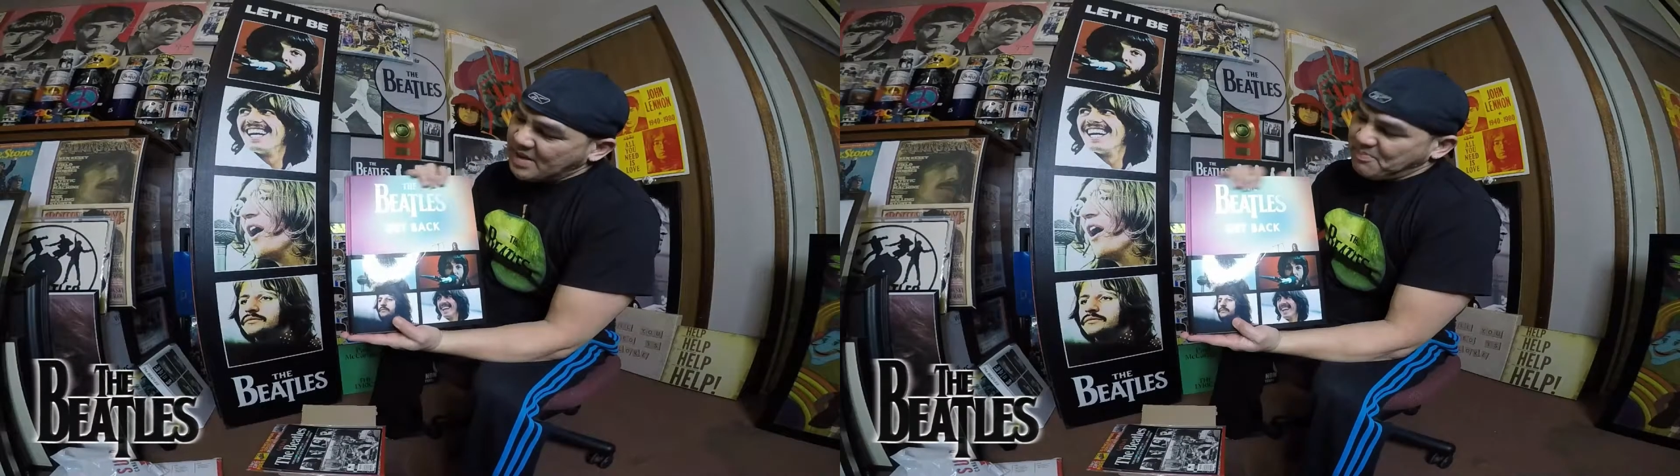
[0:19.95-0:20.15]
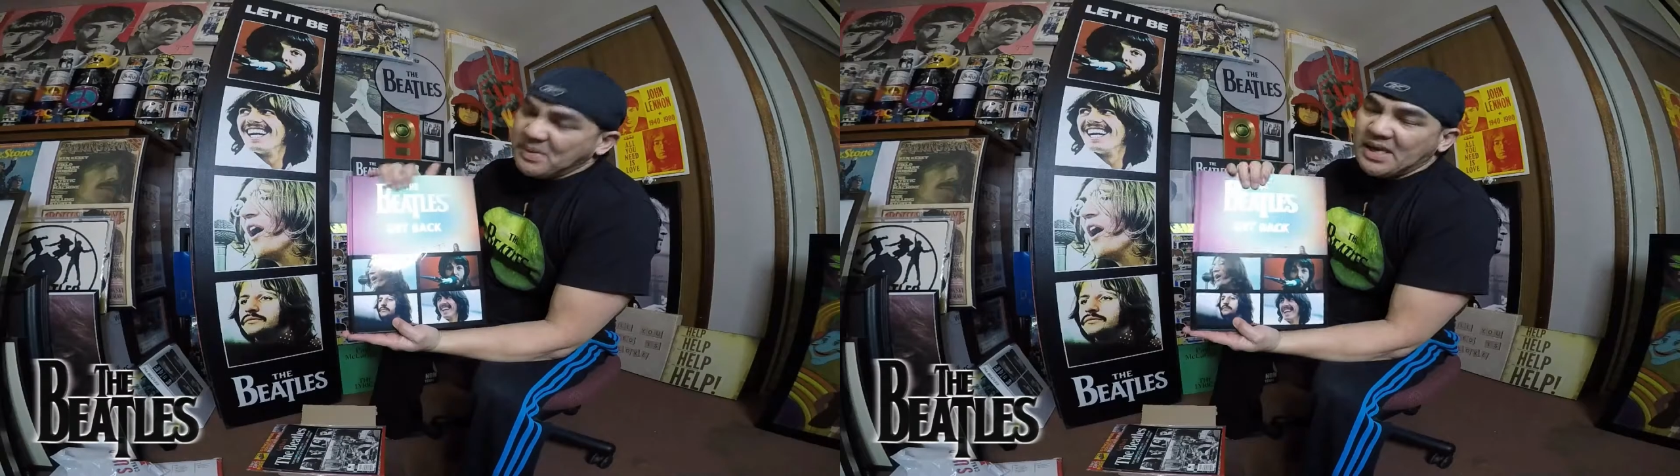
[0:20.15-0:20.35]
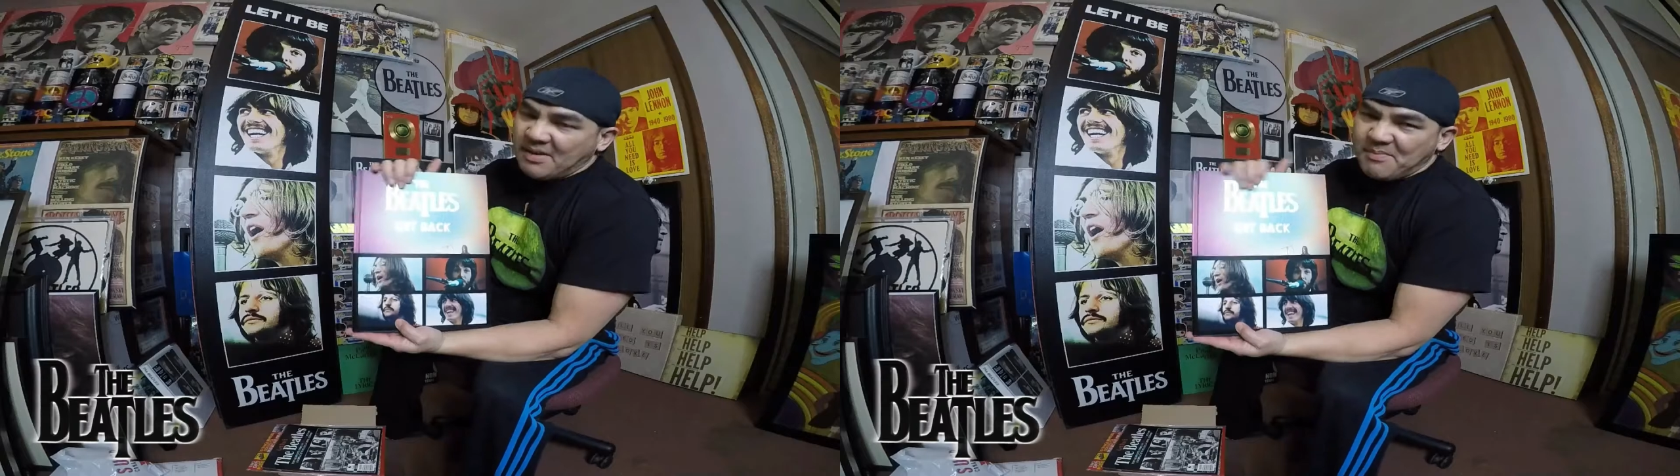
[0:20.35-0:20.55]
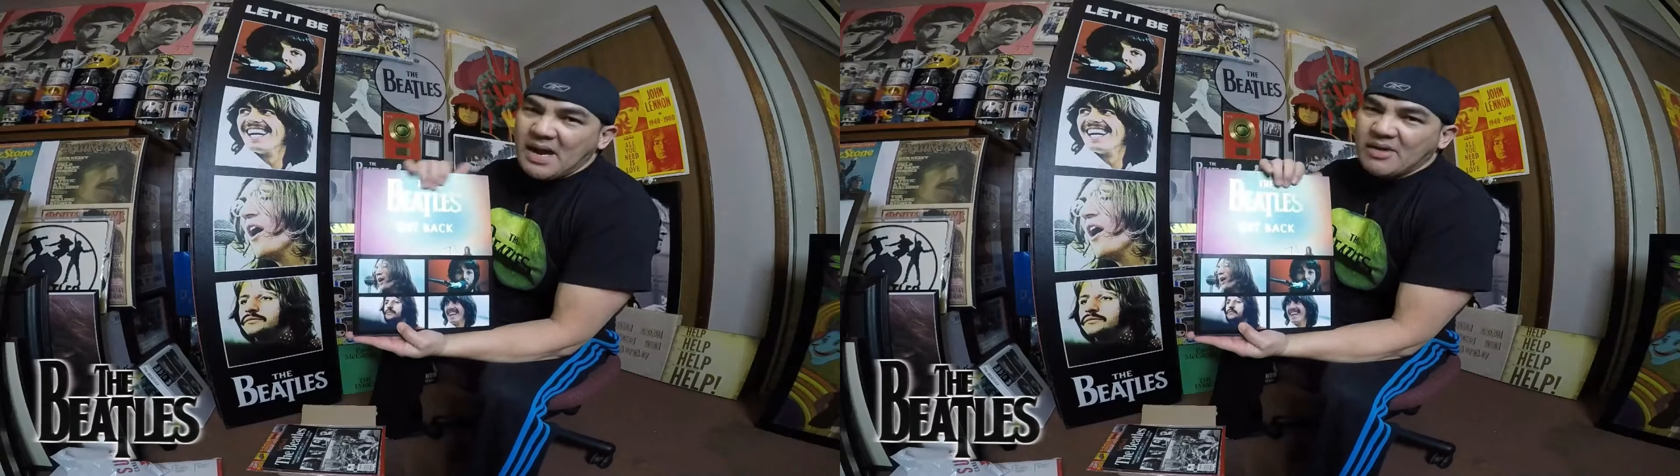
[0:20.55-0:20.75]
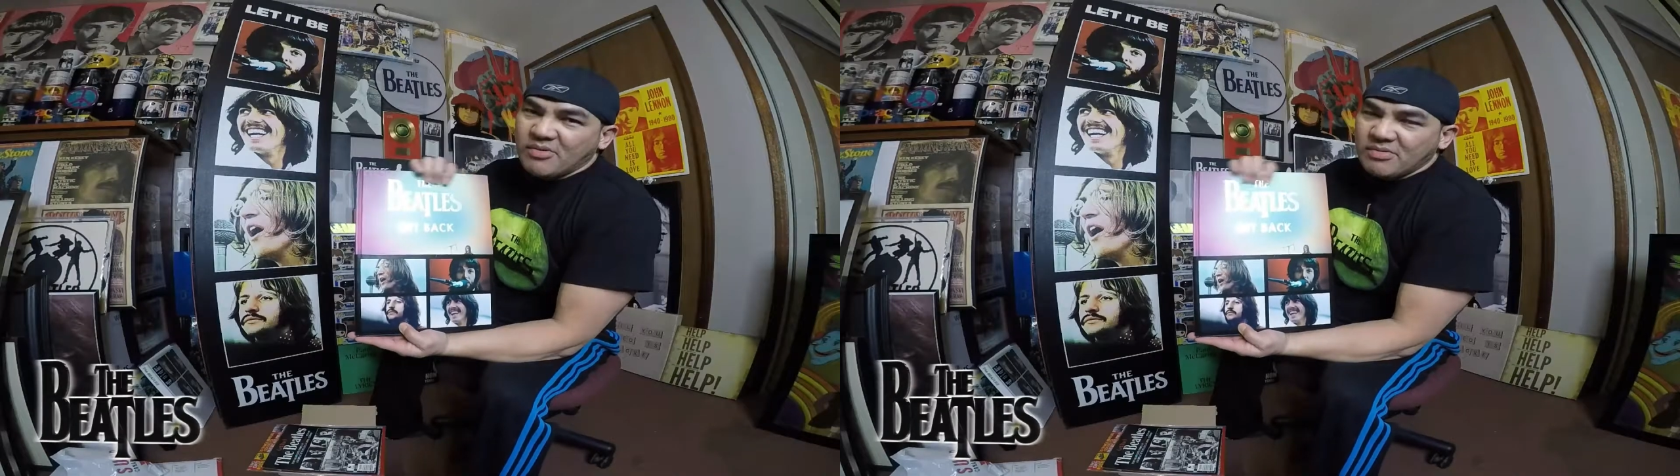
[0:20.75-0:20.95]

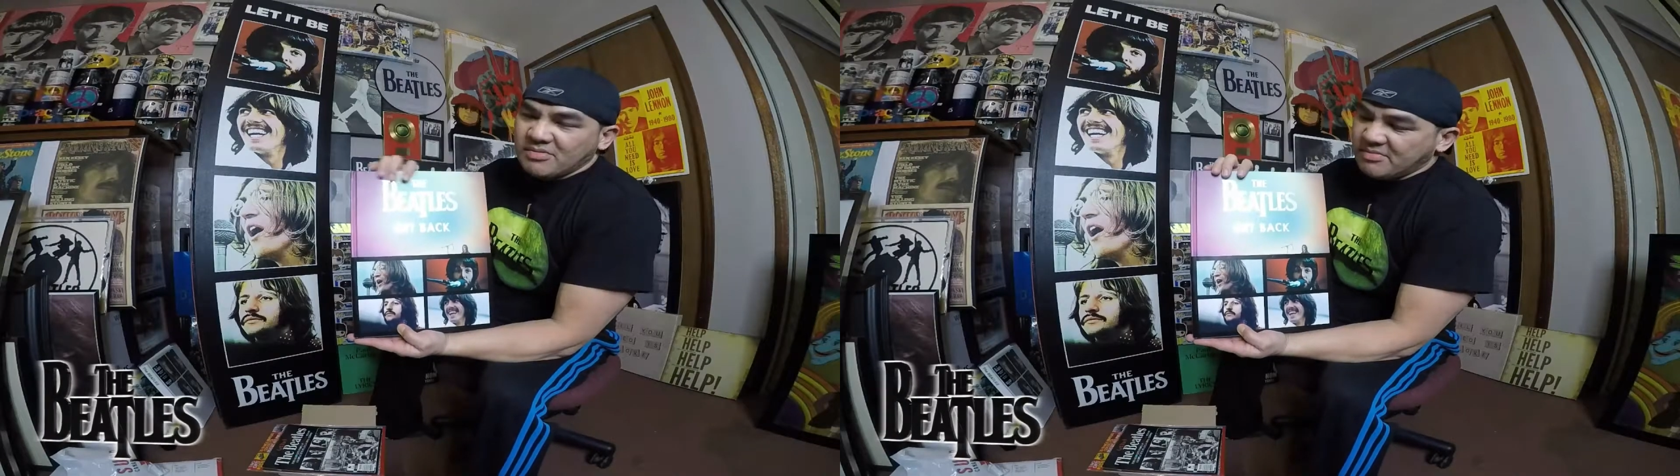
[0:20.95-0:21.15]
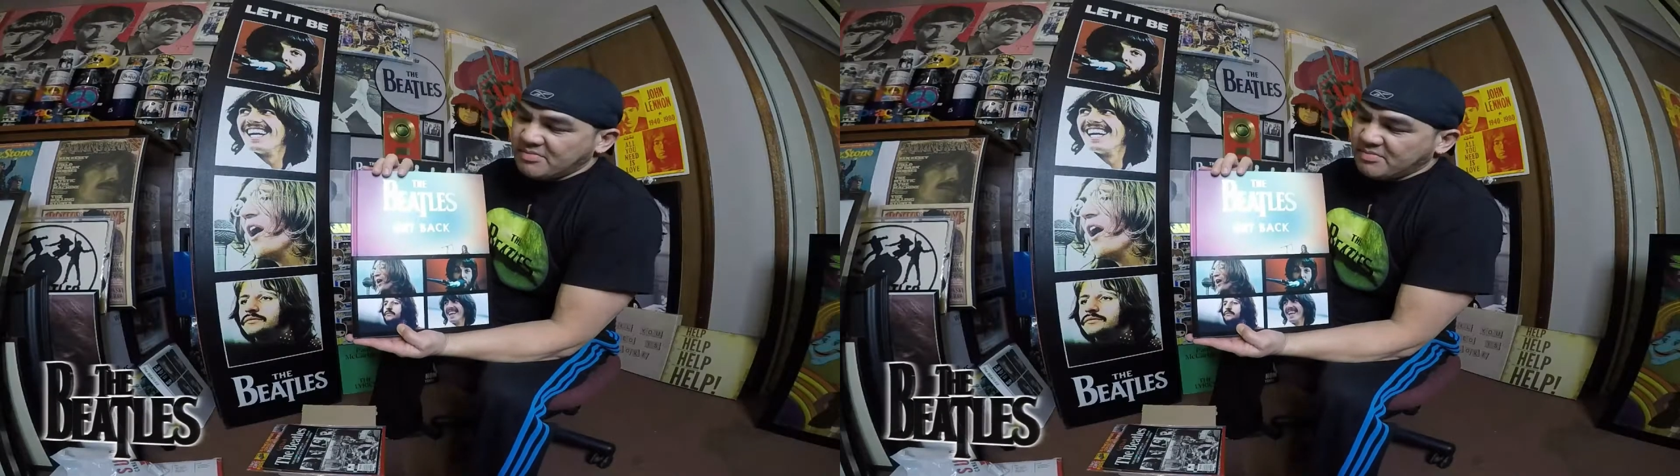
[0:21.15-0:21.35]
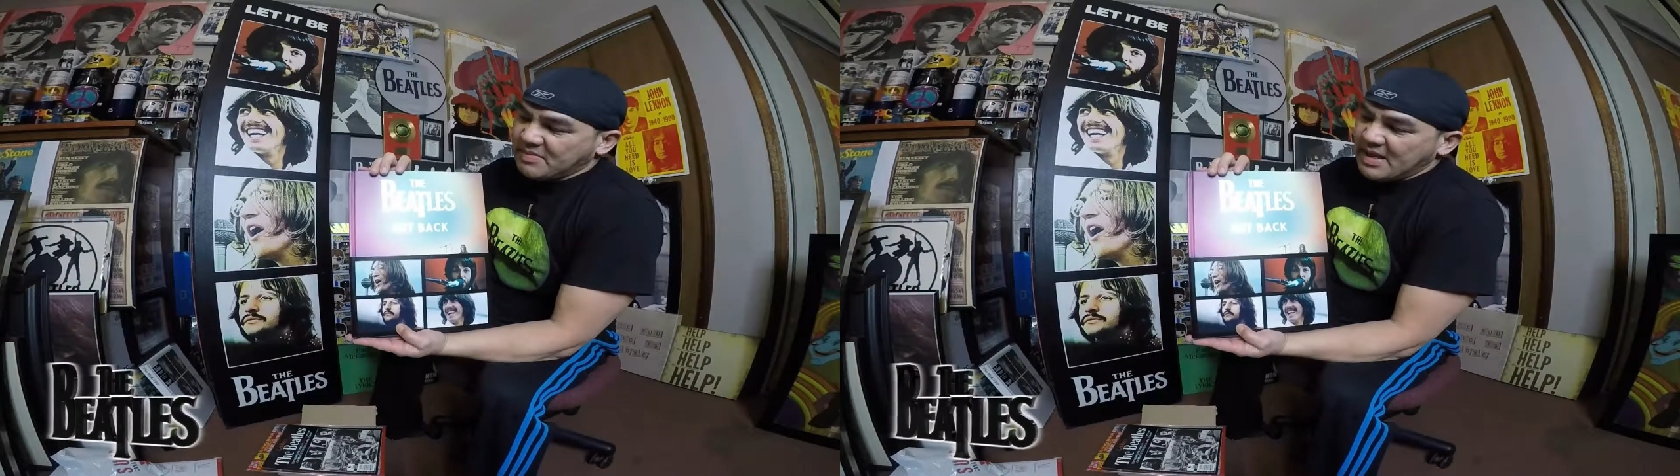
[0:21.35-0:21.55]
pinakabagong